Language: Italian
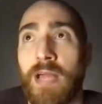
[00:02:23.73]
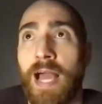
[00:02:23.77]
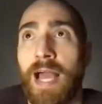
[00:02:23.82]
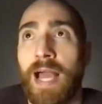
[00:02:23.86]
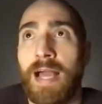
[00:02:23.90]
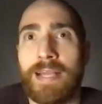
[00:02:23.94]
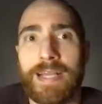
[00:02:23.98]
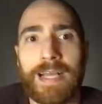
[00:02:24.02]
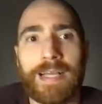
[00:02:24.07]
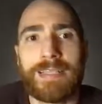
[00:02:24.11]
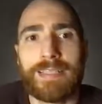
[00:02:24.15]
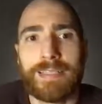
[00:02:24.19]

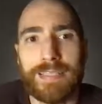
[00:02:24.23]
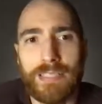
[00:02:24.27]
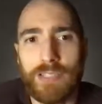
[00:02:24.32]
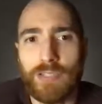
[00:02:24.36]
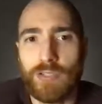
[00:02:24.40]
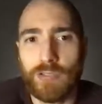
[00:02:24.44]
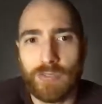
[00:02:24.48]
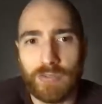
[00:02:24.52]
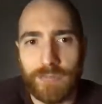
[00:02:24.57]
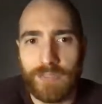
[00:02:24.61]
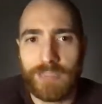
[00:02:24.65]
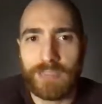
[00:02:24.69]
anche
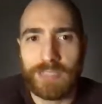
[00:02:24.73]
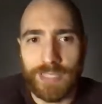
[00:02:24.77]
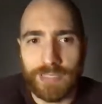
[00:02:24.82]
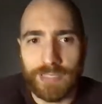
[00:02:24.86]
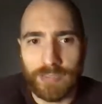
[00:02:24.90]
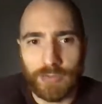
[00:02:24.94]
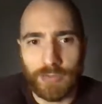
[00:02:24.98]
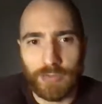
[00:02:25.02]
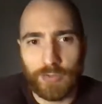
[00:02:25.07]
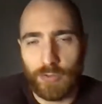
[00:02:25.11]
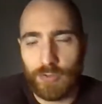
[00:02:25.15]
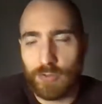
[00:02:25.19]
io
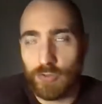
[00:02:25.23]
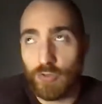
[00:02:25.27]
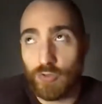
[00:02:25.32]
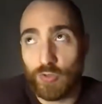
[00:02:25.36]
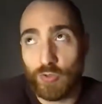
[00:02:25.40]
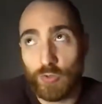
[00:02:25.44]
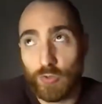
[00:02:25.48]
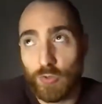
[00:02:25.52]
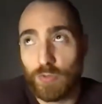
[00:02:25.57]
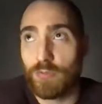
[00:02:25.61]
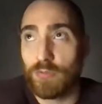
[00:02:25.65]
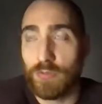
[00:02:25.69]

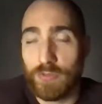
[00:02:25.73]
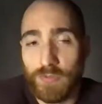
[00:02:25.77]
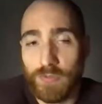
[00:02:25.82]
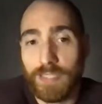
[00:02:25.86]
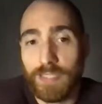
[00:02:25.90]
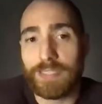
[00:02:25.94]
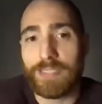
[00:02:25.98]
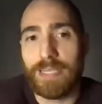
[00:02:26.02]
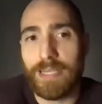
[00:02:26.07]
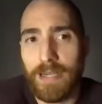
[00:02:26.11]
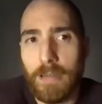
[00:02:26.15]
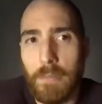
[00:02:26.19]
sono dovuto
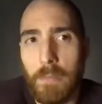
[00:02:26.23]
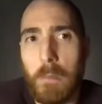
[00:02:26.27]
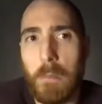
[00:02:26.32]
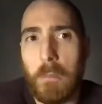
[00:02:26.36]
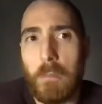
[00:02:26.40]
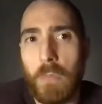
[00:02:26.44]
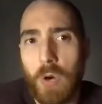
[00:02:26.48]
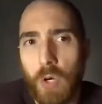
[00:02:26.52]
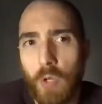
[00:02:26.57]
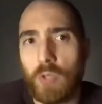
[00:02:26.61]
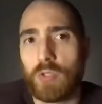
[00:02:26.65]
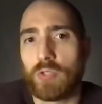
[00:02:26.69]
diventare
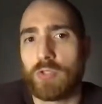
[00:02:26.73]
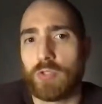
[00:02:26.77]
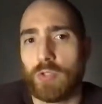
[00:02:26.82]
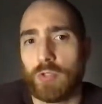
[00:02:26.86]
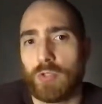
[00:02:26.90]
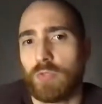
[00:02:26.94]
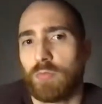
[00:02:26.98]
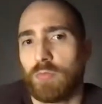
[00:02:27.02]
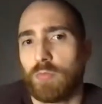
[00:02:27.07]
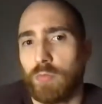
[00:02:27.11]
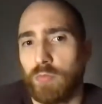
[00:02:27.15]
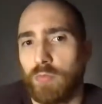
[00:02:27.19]

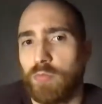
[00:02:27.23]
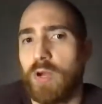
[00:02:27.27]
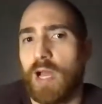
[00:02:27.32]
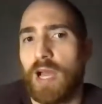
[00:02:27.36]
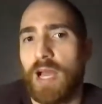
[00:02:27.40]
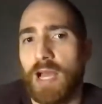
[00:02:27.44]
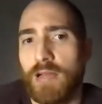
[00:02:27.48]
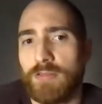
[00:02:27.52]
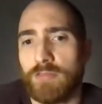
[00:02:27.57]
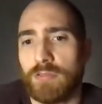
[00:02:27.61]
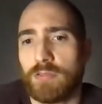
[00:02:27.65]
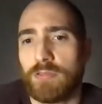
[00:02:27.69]
molto più
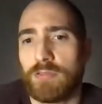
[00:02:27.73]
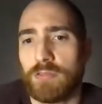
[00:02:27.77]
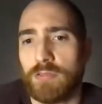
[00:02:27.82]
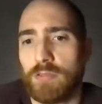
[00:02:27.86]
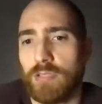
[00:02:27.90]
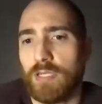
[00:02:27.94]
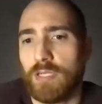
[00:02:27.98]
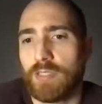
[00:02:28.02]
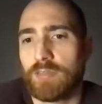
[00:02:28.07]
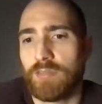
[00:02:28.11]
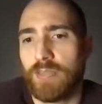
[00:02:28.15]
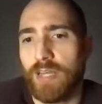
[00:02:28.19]
bravo
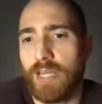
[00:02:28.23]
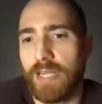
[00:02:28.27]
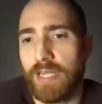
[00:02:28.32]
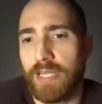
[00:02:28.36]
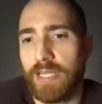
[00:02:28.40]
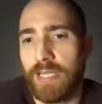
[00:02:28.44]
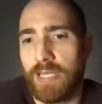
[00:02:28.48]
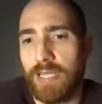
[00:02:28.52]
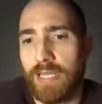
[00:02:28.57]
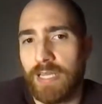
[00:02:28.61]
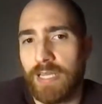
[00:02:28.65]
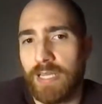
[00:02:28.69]
a
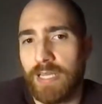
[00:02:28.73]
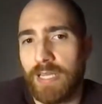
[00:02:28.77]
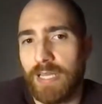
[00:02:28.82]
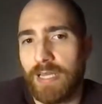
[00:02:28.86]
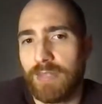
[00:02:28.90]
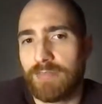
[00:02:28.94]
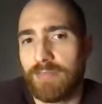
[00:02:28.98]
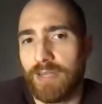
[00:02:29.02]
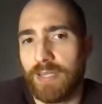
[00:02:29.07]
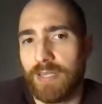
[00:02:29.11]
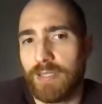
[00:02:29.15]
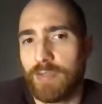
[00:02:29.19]
fare,
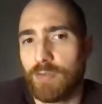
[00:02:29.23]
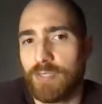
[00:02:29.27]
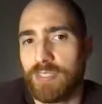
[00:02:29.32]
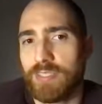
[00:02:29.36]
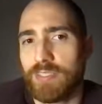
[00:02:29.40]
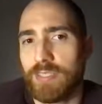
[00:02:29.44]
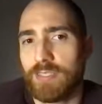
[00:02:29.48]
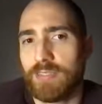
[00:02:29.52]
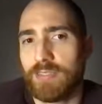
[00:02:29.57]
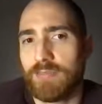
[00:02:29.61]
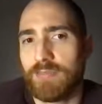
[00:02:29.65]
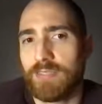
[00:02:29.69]
a fare
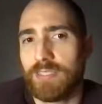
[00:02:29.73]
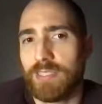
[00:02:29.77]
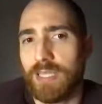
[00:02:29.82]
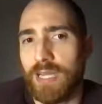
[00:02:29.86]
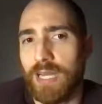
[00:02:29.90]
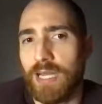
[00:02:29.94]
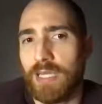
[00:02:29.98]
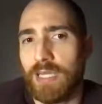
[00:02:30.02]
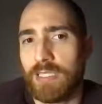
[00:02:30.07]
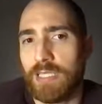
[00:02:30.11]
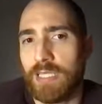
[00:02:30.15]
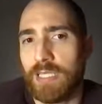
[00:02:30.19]
queste
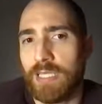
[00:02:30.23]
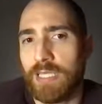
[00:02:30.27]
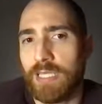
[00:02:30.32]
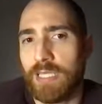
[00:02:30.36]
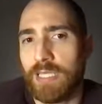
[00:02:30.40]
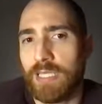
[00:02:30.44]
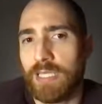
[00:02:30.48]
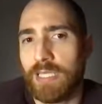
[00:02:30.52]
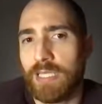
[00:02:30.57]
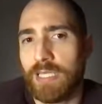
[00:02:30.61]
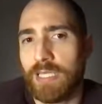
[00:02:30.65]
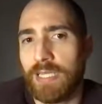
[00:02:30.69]
attività
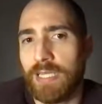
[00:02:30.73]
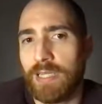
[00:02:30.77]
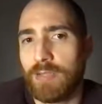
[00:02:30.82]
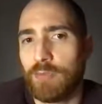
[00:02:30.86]
e,